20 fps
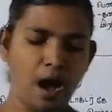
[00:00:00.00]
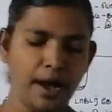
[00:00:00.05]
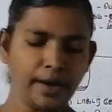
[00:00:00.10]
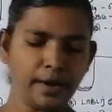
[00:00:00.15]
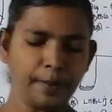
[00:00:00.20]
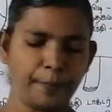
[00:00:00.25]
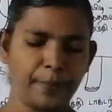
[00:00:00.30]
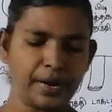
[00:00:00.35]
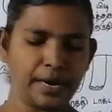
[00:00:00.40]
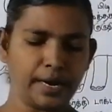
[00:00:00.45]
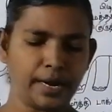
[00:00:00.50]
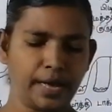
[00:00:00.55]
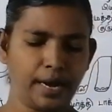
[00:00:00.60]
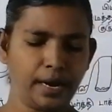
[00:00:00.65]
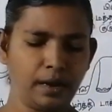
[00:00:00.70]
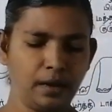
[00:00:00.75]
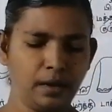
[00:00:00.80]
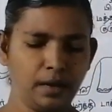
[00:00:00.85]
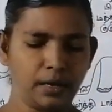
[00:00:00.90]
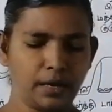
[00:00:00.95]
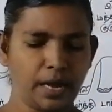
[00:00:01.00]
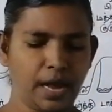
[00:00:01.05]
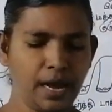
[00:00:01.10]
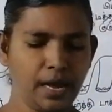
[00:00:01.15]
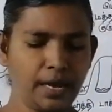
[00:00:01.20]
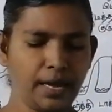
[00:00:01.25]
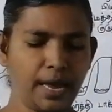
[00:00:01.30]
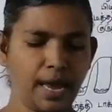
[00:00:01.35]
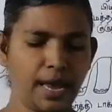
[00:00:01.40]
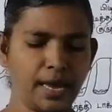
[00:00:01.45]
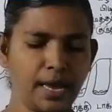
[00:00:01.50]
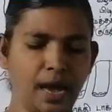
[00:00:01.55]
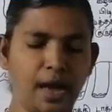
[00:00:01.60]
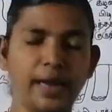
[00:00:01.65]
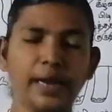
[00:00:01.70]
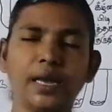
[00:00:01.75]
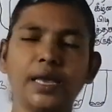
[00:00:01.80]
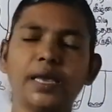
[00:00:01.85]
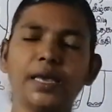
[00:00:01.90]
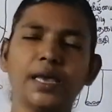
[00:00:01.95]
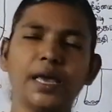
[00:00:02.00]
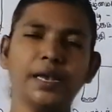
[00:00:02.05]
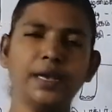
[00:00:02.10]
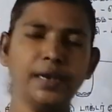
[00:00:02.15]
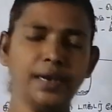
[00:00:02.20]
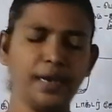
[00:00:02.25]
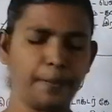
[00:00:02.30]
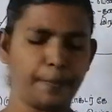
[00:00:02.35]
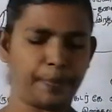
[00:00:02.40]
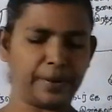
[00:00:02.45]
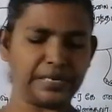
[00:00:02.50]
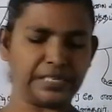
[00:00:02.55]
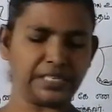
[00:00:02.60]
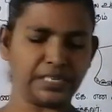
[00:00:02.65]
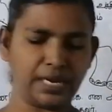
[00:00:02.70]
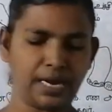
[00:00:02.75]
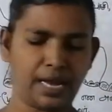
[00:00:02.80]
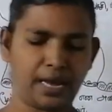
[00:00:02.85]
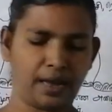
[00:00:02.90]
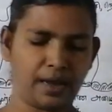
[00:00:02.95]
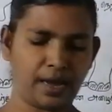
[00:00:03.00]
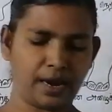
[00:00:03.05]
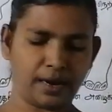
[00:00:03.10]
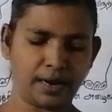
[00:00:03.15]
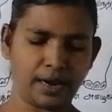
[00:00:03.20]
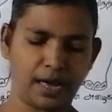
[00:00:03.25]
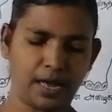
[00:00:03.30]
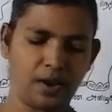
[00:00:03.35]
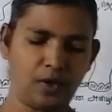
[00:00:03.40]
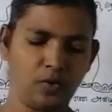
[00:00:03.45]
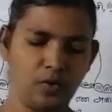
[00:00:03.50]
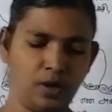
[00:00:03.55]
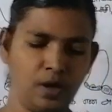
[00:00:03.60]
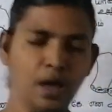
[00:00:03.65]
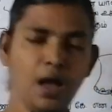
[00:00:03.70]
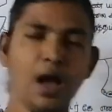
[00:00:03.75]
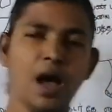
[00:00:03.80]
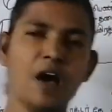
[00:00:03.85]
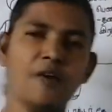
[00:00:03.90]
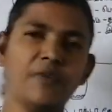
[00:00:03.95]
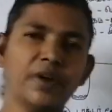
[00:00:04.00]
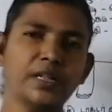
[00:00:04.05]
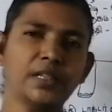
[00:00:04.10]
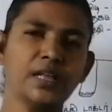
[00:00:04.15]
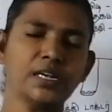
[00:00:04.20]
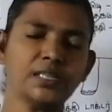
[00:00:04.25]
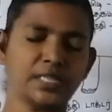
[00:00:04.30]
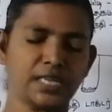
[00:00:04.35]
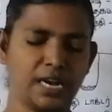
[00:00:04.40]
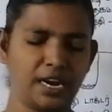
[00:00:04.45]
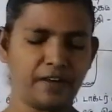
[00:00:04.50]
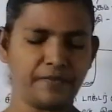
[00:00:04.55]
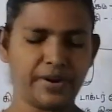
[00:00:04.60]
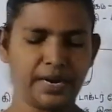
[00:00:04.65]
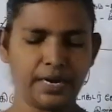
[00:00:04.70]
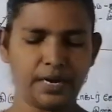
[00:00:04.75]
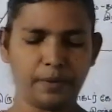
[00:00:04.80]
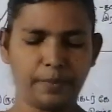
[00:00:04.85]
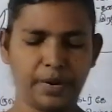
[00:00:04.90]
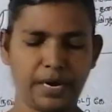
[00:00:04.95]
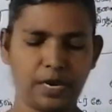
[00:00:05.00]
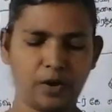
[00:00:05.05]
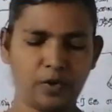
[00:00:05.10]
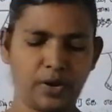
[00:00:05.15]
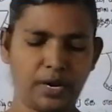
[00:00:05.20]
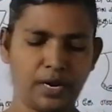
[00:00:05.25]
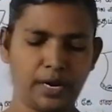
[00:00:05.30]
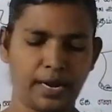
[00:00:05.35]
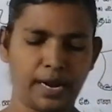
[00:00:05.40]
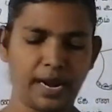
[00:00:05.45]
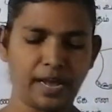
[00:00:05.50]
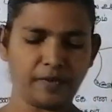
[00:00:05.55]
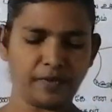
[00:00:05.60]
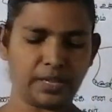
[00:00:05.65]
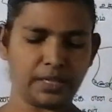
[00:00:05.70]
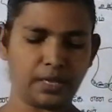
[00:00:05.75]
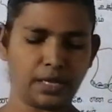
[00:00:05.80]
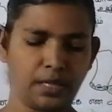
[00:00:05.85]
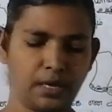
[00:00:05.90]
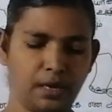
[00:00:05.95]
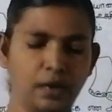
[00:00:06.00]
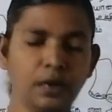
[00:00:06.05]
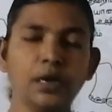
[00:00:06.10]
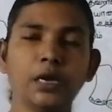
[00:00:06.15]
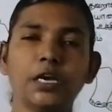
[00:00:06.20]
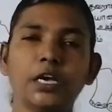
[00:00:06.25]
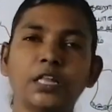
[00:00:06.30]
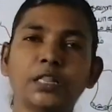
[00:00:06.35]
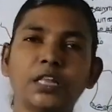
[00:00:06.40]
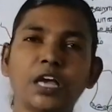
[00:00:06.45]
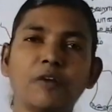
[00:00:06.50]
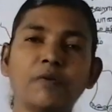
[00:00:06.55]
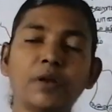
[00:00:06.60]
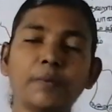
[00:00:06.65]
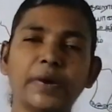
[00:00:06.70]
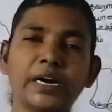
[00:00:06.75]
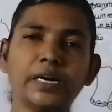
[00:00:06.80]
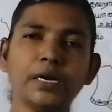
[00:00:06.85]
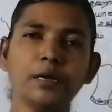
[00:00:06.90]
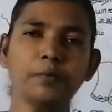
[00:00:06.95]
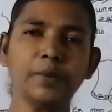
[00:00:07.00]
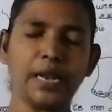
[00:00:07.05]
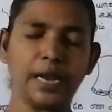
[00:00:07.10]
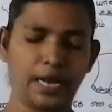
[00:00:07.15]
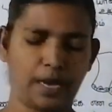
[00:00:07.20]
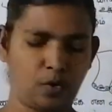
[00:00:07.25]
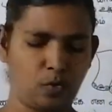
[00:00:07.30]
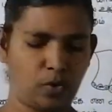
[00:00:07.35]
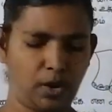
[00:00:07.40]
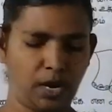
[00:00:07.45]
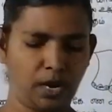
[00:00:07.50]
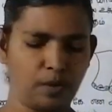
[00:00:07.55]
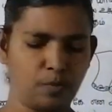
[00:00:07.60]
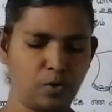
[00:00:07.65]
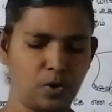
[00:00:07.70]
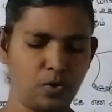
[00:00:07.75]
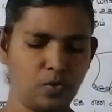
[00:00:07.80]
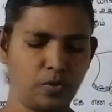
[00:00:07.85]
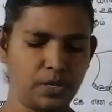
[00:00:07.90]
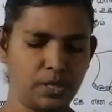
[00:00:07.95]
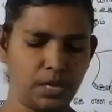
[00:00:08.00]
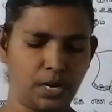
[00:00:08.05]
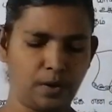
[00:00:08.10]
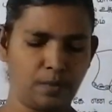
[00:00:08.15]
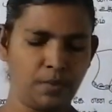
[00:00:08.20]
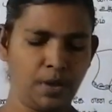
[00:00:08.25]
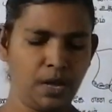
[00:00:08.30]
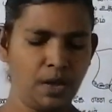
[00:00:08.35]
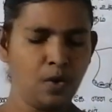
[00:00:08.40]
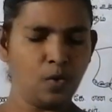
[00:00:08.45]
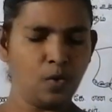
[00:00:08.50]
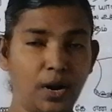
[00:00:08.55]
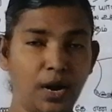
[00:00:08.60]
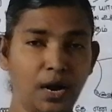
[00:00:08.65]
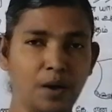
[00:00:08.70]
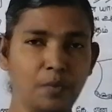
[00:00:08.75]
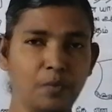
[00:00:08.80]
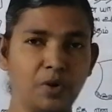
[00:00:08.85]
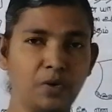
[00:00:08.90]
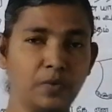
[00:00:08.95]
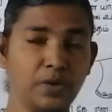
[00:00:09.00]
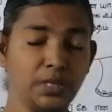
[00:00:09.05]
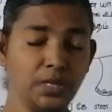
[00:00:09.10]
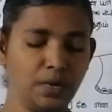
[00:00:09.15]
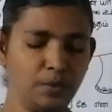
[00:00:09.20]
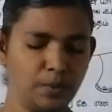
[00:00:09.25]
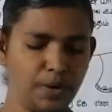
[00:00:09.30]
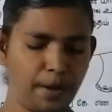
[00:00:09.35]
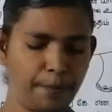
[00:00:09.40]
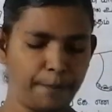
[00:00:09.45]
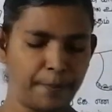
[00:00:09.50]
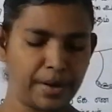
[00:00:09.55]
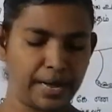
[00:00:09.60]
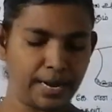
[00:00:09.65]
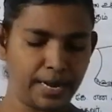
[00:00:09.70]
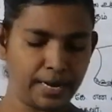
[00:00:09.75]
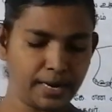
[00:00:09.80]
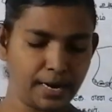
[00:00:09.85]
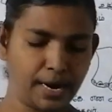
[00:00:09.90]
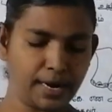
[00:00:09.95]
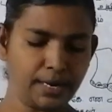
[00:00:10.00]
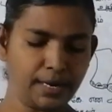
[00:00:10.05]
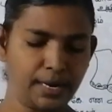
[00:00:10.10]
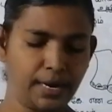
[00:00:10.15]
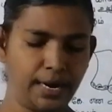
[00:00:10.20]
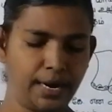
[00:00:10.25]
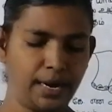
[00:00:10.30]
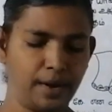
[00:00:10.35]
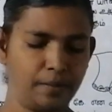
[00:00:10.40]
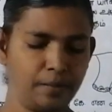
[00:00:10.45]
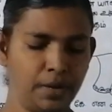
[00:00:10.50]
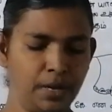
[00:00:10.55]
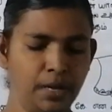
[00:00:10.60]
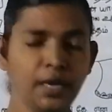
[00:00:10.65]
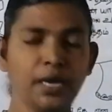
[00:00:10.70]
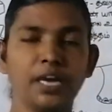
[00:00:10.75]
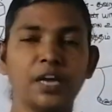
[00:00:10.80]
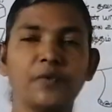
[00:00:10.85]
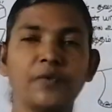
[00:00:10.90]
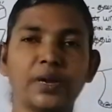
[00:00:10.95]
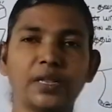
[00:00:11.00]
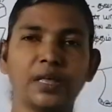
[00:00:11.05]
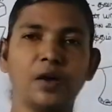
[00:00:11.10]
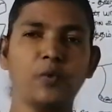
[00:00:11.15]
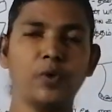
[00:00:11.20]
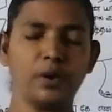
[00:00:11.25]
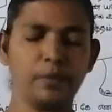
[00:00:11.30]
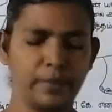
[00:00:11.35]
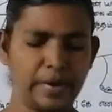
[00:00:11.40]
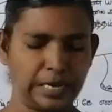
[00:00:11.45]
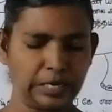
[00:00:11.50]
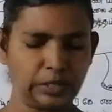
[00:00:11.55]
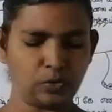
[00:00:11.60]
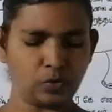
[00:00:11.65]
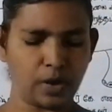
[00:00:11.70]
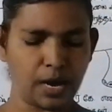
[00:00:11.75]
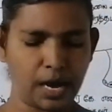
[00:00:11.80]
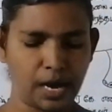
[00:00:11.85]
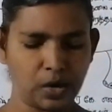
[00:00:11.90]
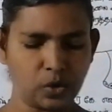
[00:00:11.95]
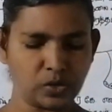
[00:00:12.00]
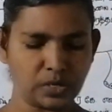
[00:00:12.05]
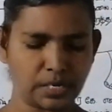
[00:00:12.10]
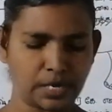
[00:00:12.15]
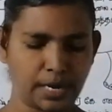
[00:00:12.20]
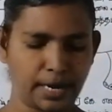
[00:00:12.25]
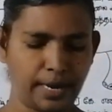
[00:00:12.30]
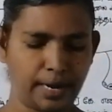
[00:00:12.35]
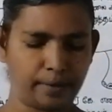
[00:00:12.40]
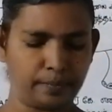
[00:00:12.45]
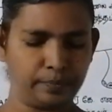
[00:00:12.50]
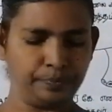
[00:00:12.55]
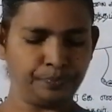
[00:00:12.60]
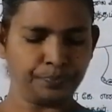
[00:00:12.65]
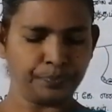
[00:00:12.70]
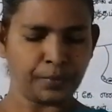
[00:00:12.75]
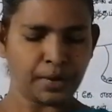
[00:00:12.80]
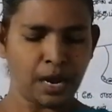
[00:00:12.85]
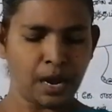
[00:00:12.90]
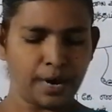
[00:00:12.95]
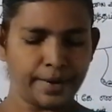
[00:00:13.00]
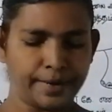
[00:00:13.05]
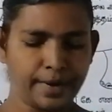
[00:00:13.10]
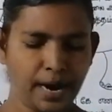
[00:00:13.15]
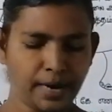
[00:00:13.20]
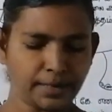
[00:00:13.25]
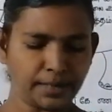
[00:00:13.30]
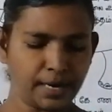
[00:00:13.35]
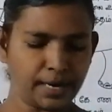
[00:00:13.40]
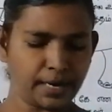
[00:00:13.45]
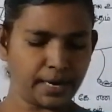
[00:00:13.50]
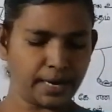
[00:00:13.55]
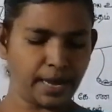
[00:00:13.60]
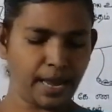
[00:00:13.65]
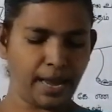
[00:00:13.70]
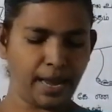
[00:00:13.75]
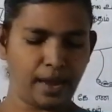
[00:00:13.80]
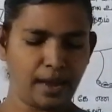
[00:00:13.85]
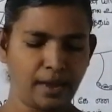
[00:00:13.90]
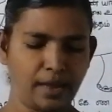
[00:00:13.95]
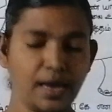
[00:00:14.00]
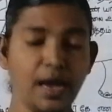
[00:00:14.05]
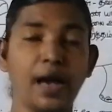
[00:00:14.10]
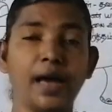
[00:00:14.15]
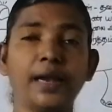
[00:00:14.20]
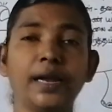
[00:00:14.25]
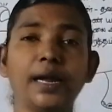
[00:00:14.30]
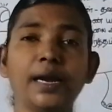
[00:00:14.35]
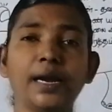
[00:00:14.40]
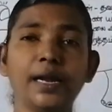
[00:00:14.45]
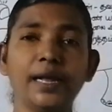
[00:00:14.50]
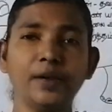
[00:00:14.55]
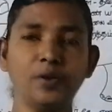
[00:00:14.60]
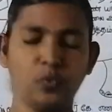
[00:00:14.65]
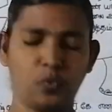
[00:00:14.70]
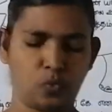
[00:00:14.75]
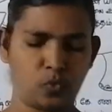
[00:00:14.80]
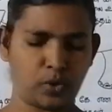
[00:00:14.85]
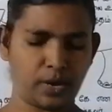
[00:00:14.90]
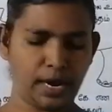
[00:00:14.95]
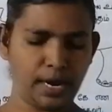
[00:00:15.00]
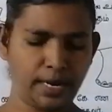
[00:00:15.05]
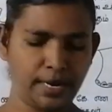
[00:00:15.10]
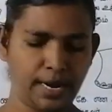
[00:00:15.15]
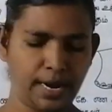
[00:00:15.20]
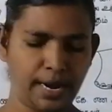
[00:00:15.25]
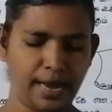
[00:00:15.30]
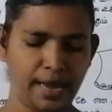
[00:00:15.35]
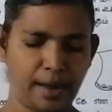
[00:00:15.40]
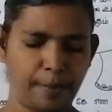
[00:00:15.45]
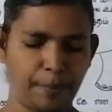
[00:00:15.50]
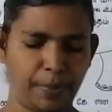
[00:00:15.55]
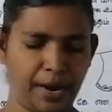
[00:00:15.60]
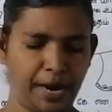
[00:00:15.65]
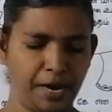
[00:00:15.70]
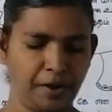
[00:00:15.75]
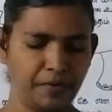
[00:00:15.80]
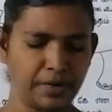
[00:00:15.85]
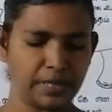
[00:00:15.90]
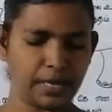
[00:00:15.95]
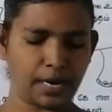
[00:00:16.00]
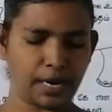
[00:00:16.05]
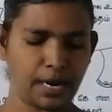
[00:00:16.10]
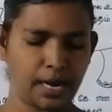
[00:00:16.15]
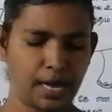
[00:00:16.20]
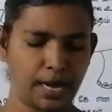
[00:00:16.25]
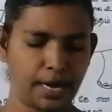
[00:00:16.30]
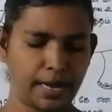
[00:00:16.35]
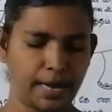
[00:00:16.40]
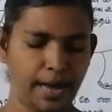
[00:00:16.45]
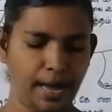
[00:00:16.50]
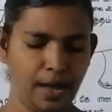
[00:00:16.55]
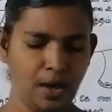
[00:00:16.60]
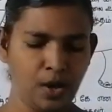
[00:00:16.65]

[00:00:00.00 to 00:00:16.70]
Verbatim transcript: ஆன பின்னர் எங்கே யானைக்கு என்ன பிரச்சனை என்றாலும் அவர்தான் செல்ல வேண்டும் என்ற ஒரு நிலை வந்தது இந்தியாவில் மட்டுமல்ல உலகம் முழுவதிலும் உலகம் முழுவதிலும் உள்ள பல நாடுகளிலும் இவர் தான் ஒரு மருத்துவ ஆலோசகர் டாக்டர் கே யானைகளின் உடல்நிலையை பேணுவதற்காக